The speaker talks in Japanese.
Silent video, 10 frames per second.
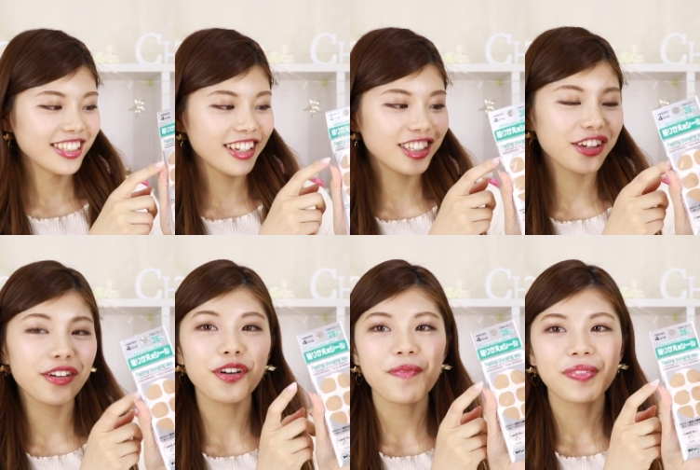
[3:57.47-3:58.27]
それそ
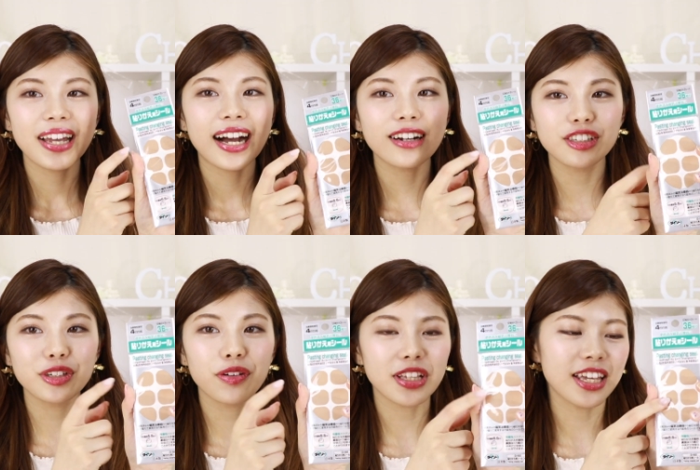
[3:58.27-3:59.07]
れを貼る
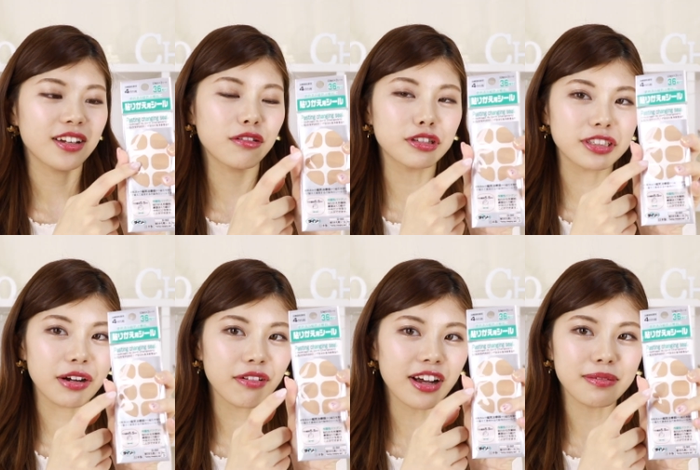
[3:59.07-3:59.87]
ようにこち
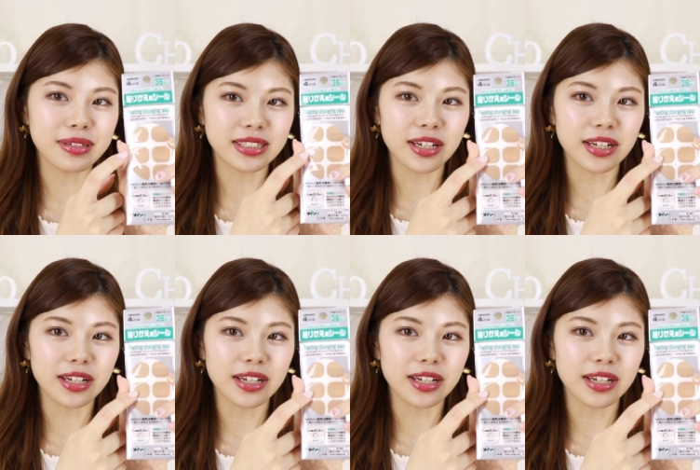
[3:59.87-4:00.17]
らを買いまし